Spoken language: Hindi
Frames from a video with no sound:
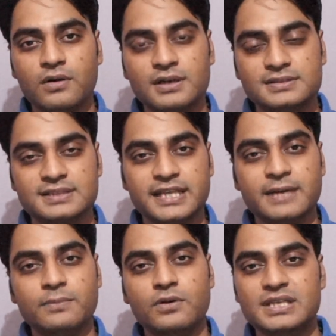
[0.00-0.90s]
ब्लॉक कर
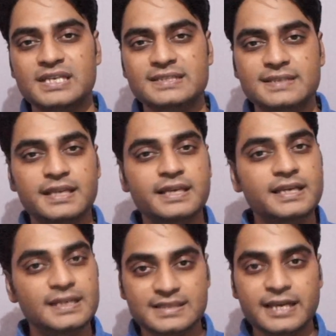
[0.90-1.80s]
सकते हैं बहुत
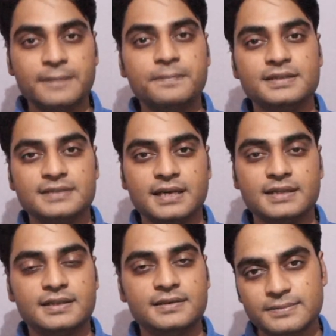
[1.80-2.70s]
इजीली इस ऐप के
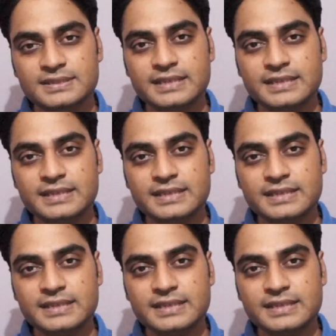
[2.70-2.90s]
साथ